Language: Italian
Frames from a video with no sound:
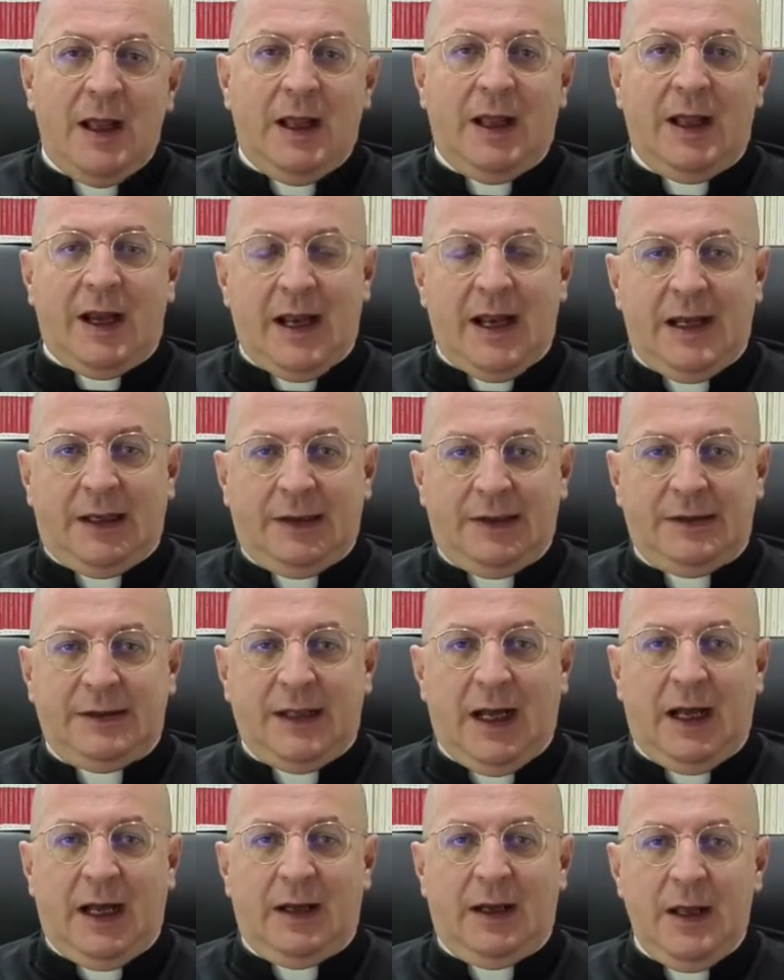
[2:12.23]
eh,
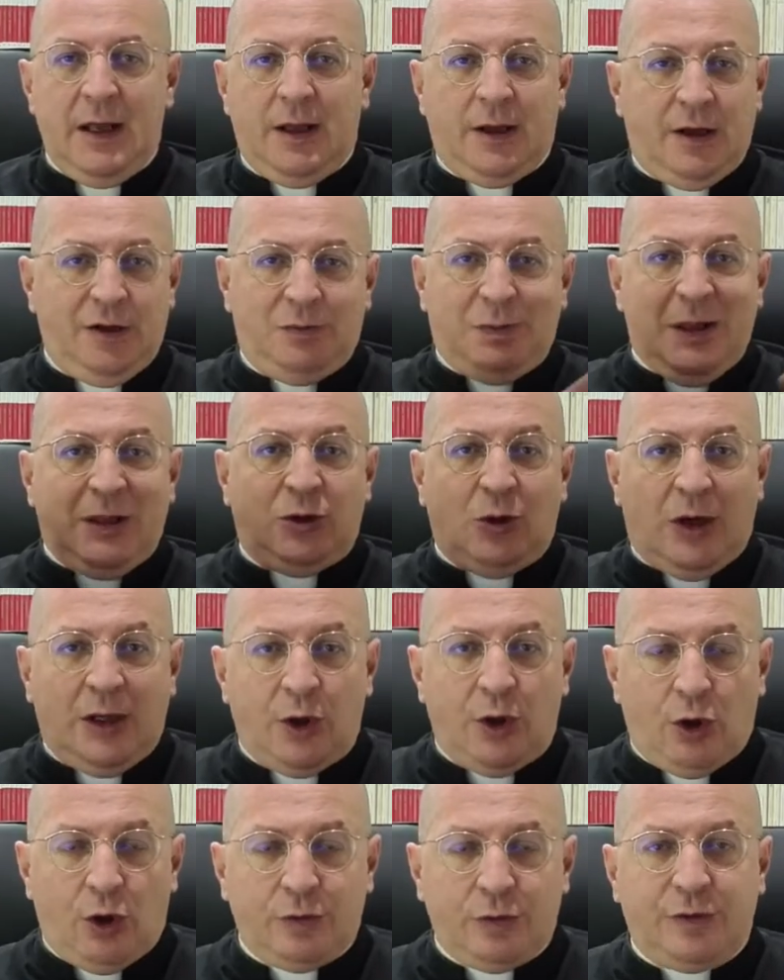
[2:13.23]
realtà rispetto a
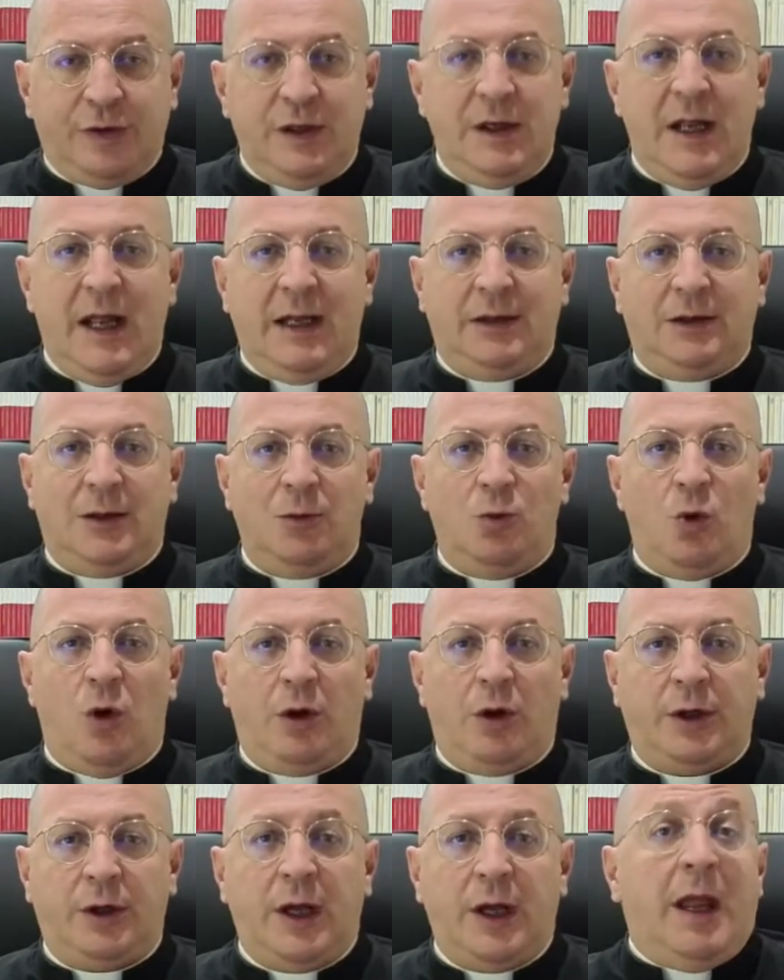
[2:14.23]
grossi
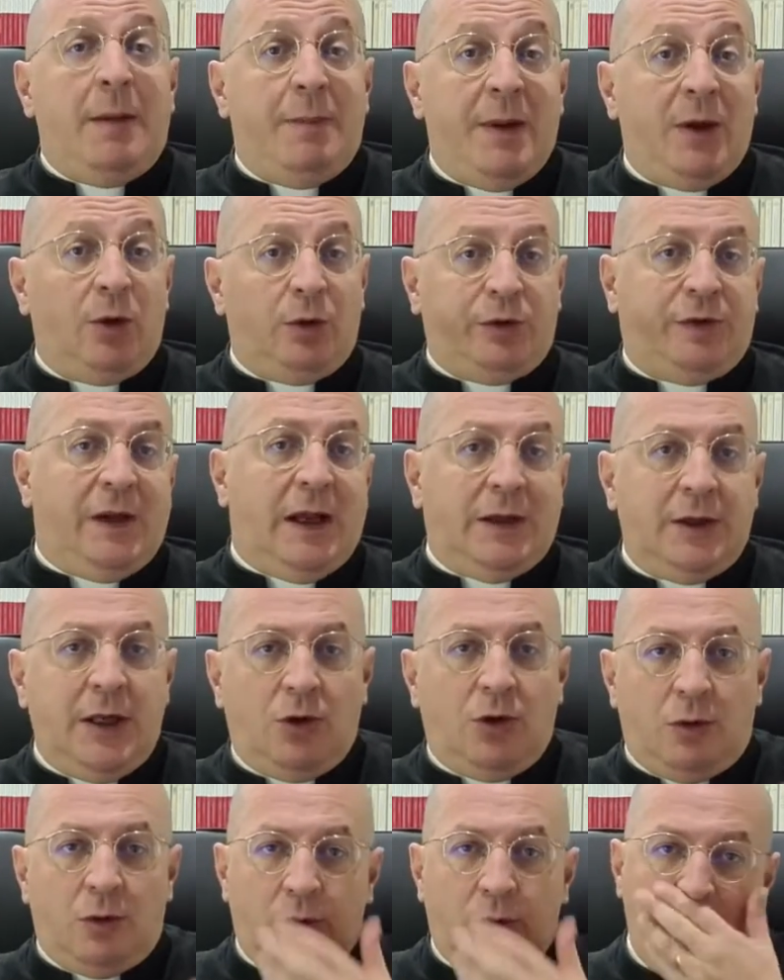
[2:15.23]
network che però stanno in
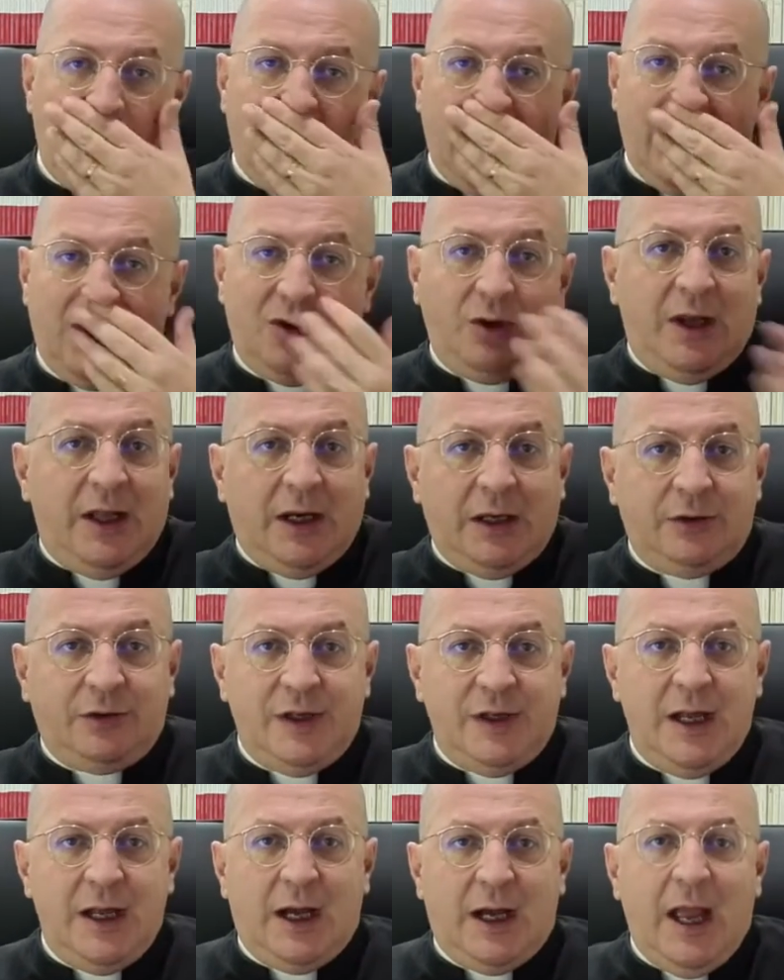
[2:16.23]
comunione con
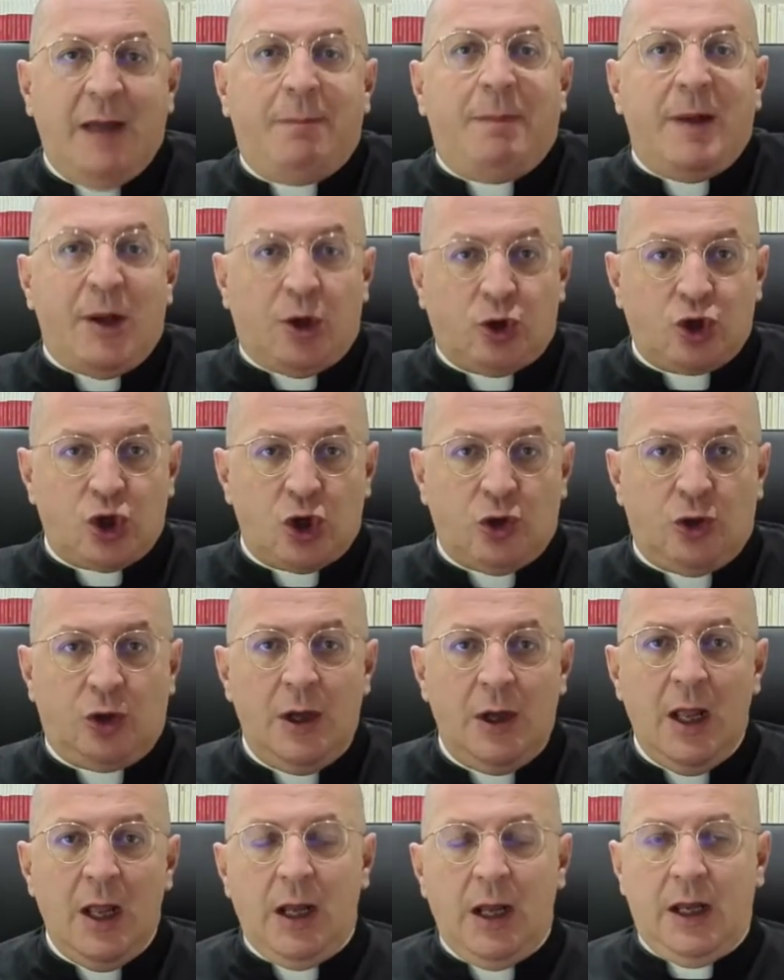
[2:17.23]
l'eresia e perciò
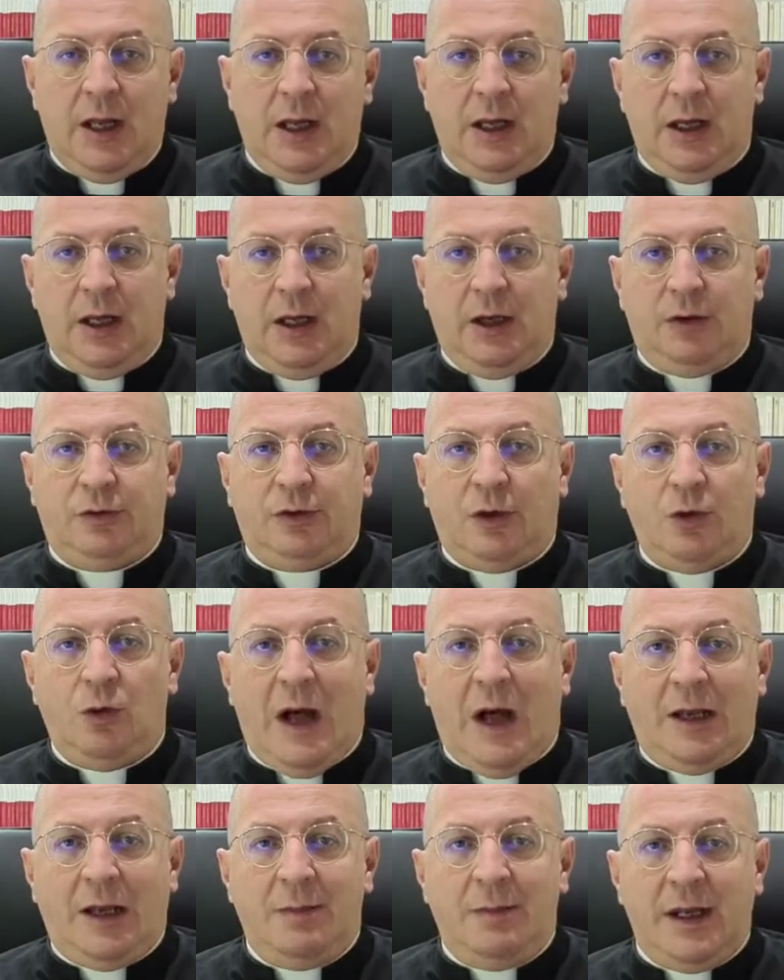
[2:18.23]
eh, eh, sono
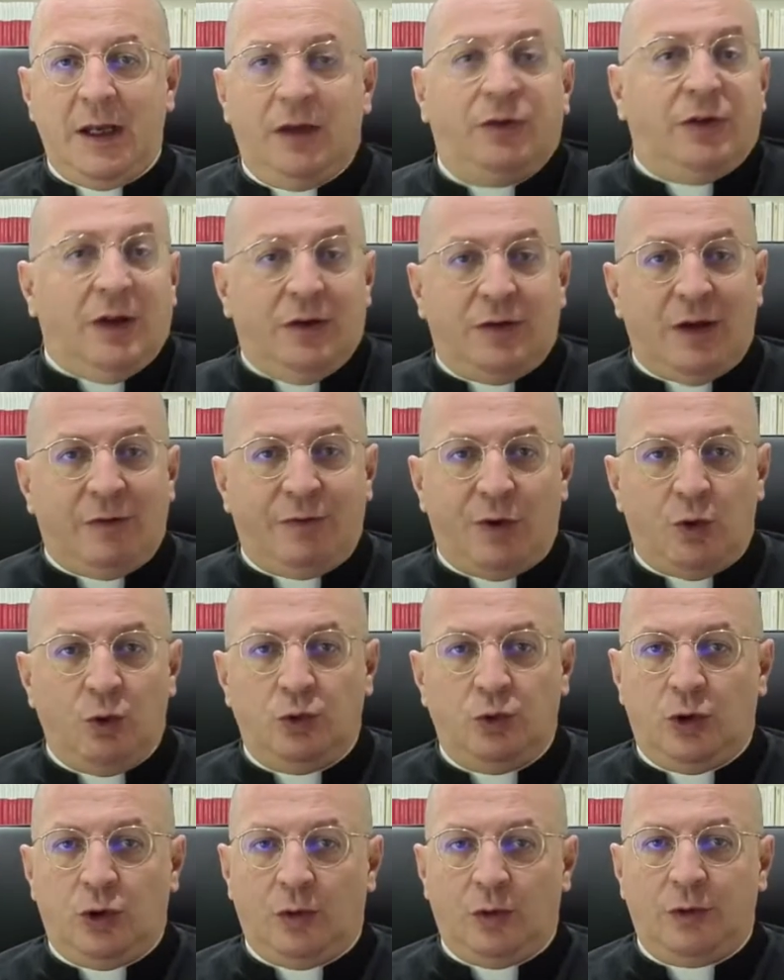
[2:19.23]
alberi senza
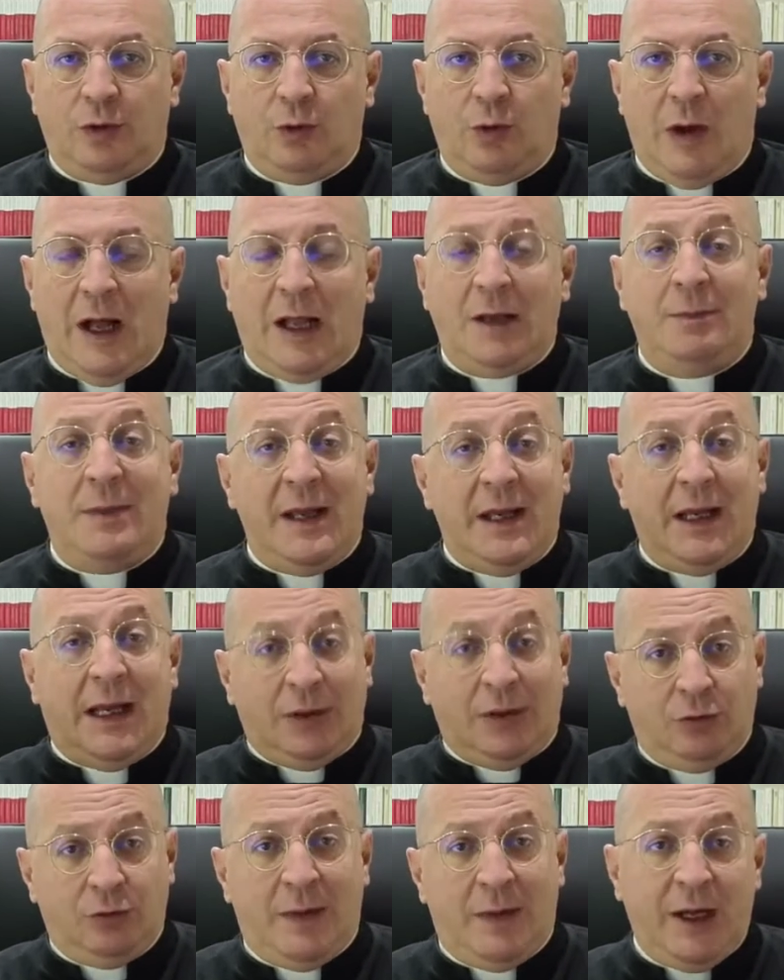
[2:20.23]
frutto, sono alberi
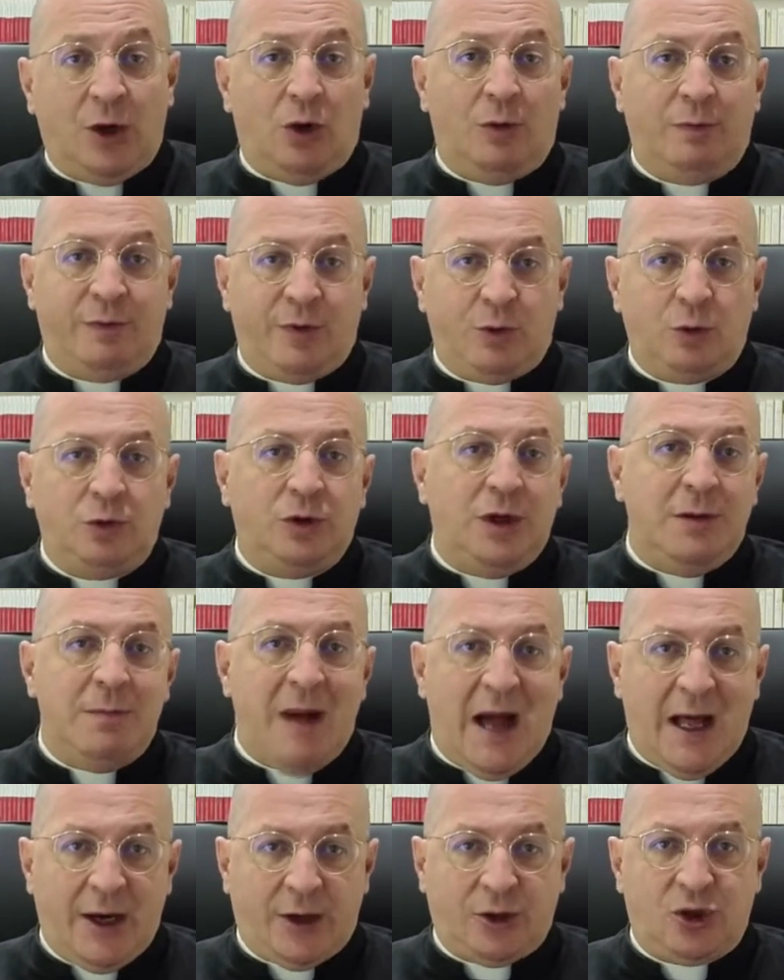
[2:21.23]
casomai con frutti
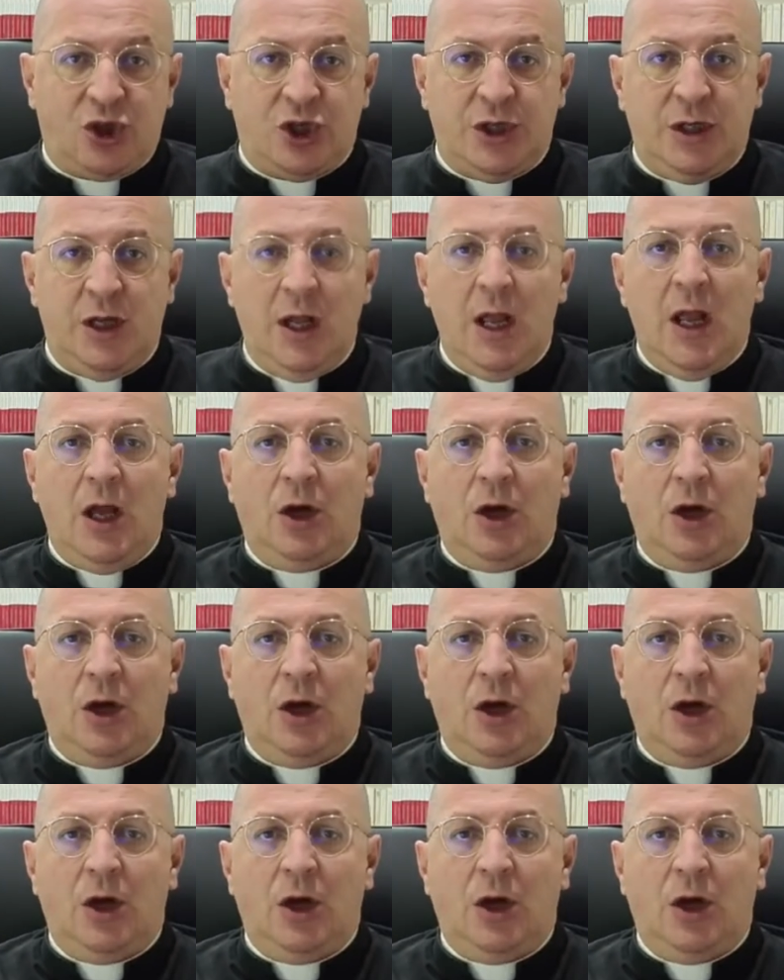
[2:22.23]
marci,